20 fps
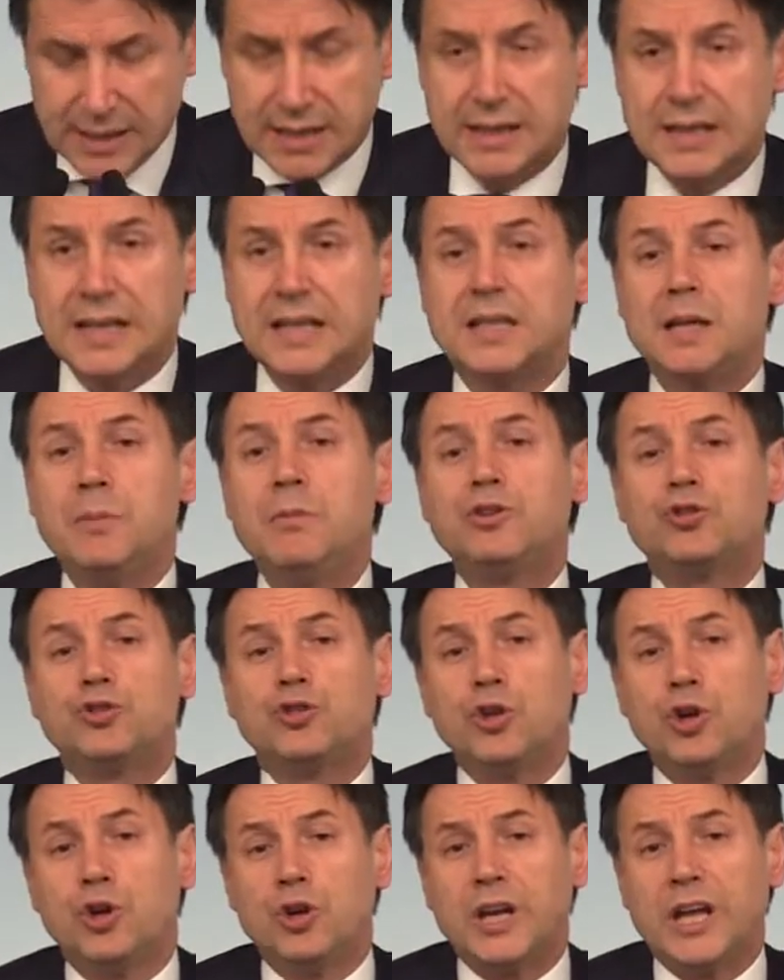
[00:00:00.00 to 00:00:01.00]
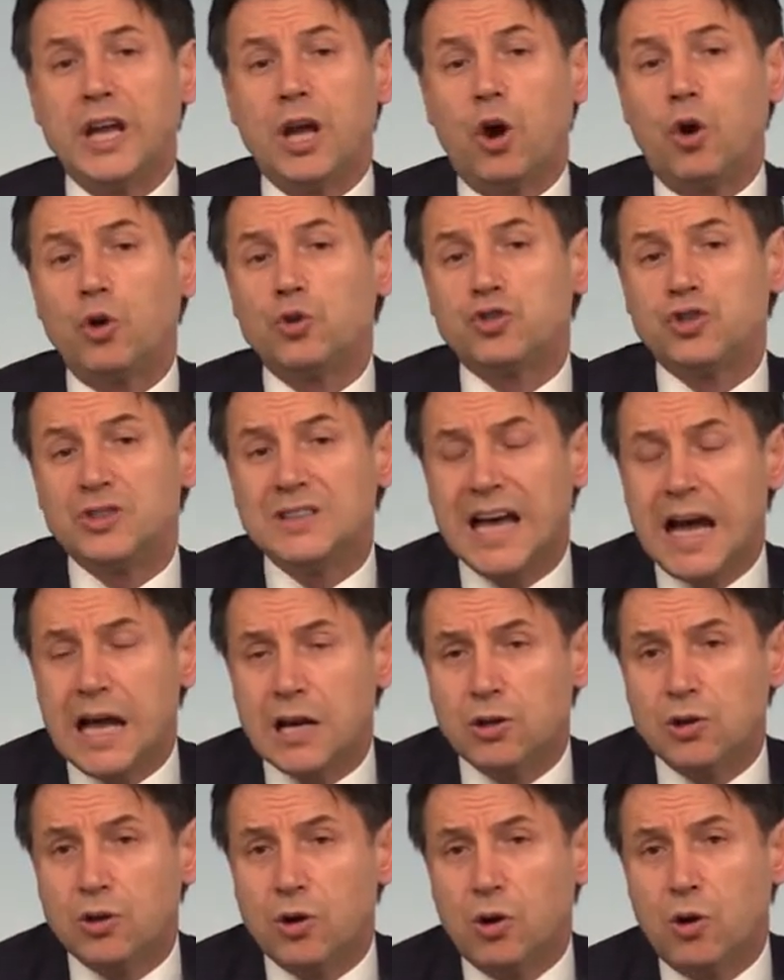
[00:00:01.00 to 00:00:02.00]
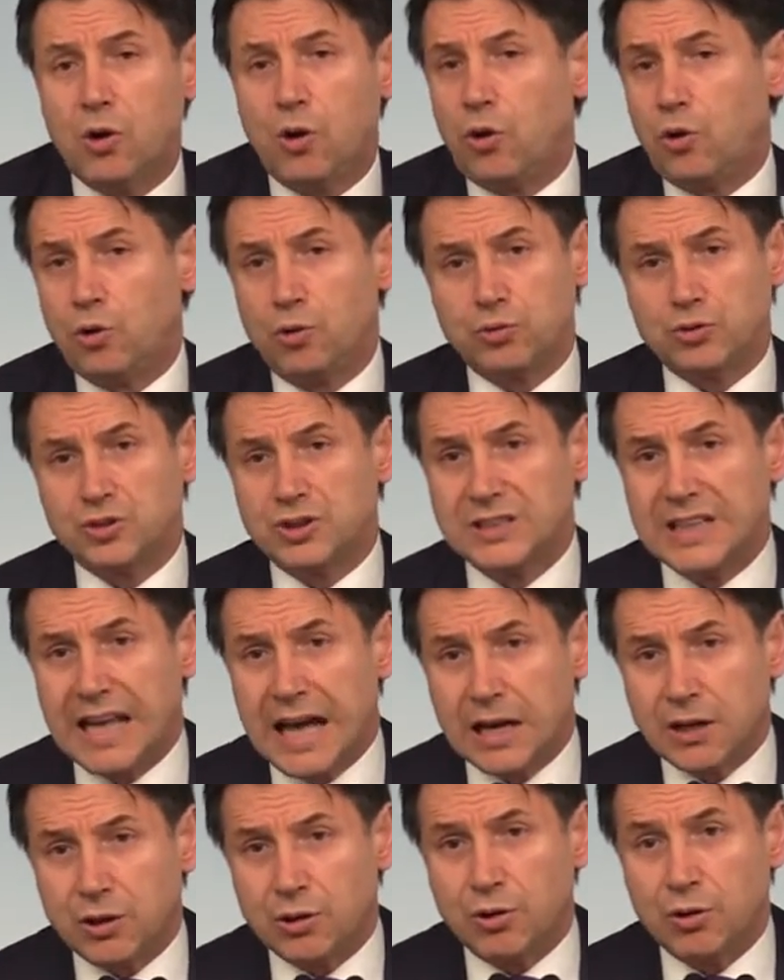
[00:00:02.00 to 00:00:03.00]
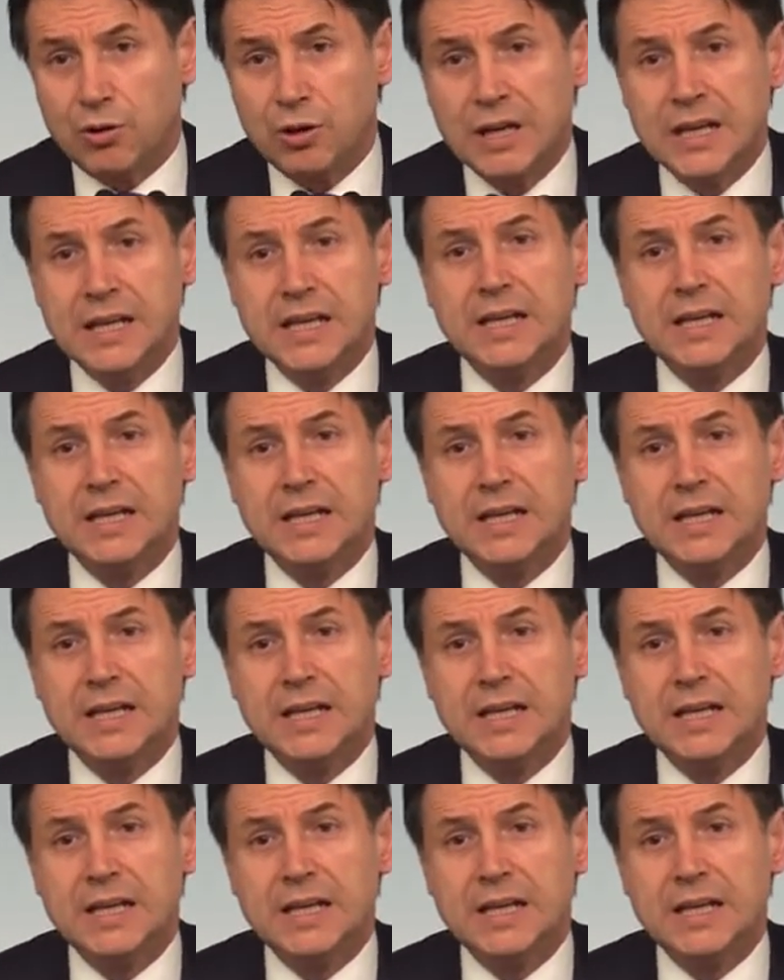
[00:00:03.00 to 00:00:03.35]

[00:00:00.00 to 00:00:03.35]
Le dimissioni o si danno o non si danno.